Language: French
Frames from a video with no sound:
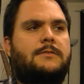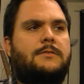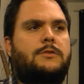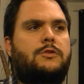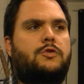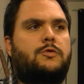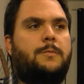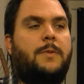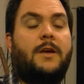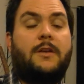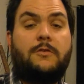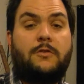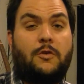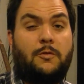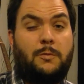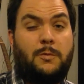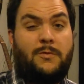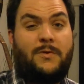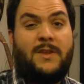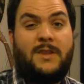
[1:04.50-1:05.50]
je pense que
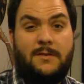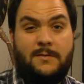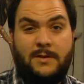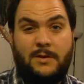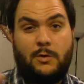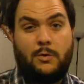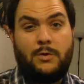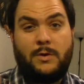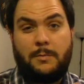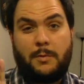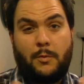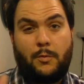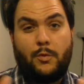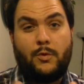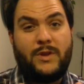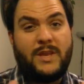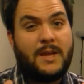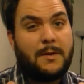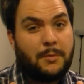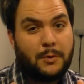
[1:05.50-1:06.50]
je peux faire des vidéos d'à propos
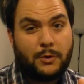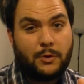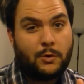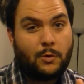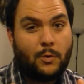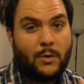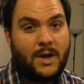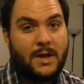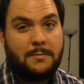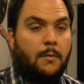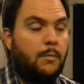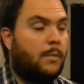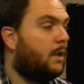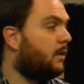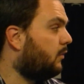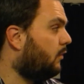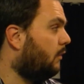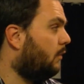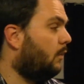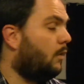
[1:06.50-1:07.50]
de n'importe quoi. En
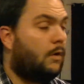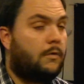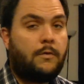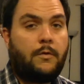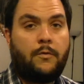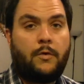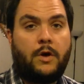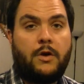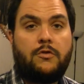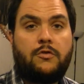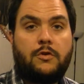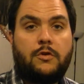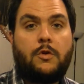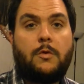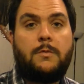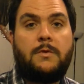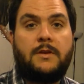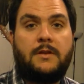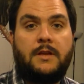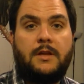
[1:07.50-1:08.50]
tout cas, on va voir. J'ai une
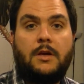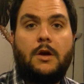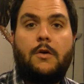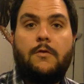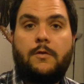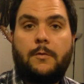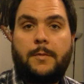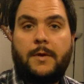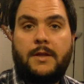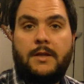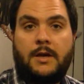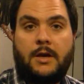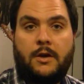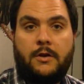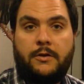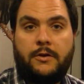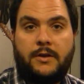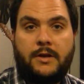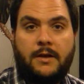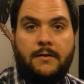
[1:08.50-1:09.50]
couple d'idées. On va prendre des
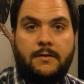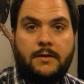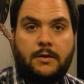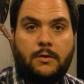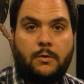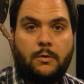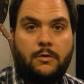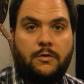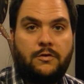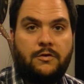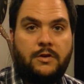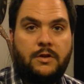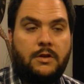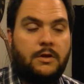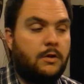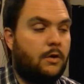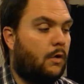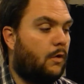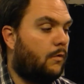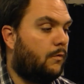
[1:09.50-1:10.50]
randonnées avec
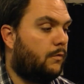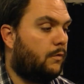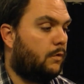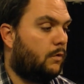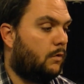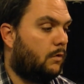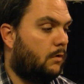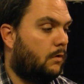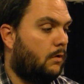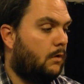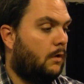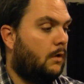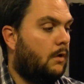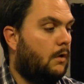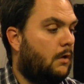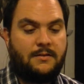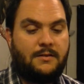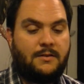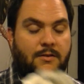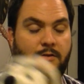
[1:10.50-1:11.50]
Koji, on va
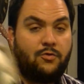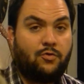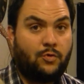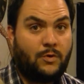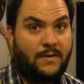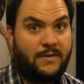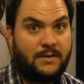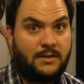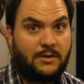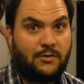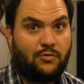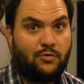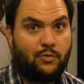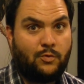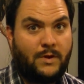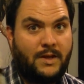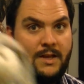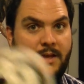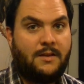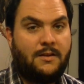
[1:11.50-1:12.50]
jouer avec des
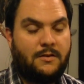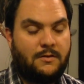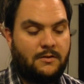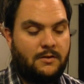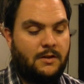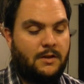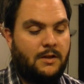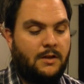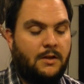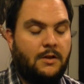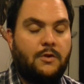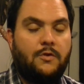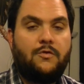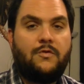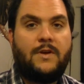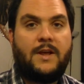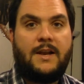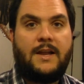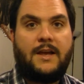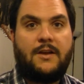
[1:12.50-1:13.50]
jouets. Je
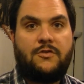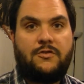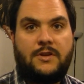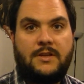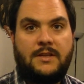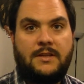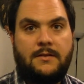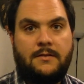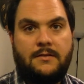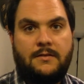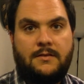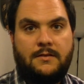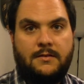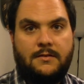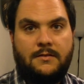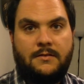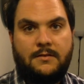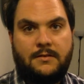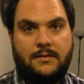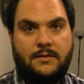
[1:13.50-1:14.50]
vais aller acheter des,
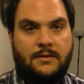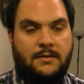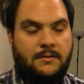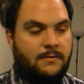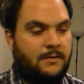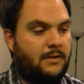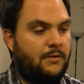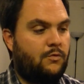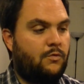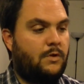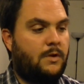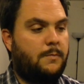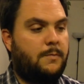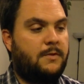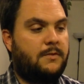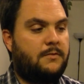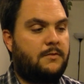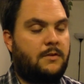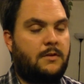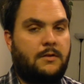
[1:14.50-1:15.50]
des vrais jouets
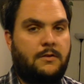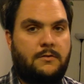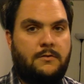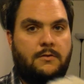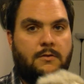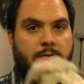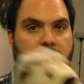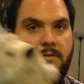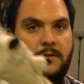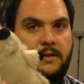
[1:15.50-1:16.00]
parce que ça,